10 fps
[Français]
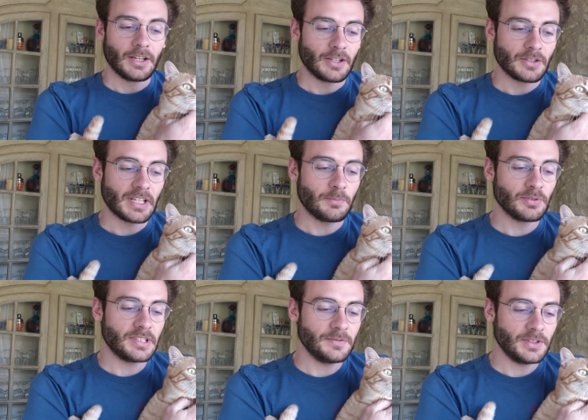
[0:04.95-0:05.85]
Euh, cette
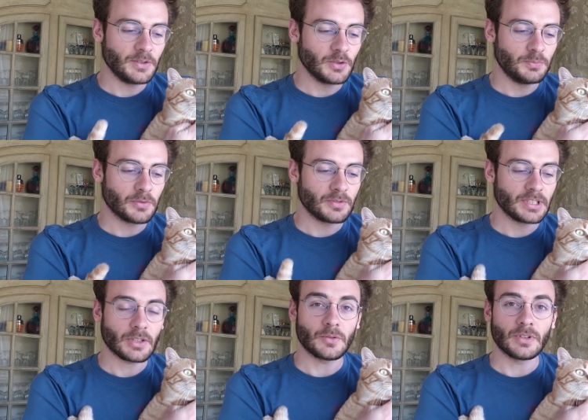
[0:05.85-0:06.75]
petite vidéo pour
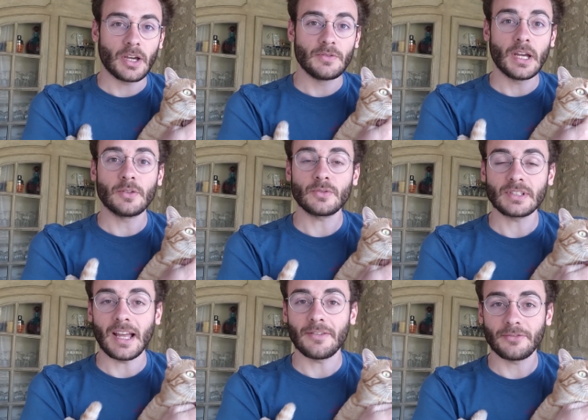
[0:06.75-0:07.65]
vous dire qu'on a une
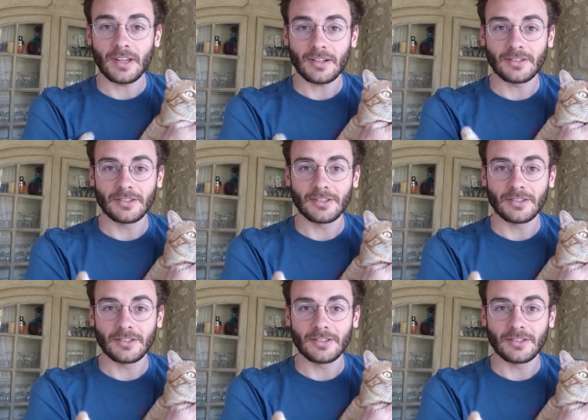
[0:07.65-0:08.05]
annonce à faire.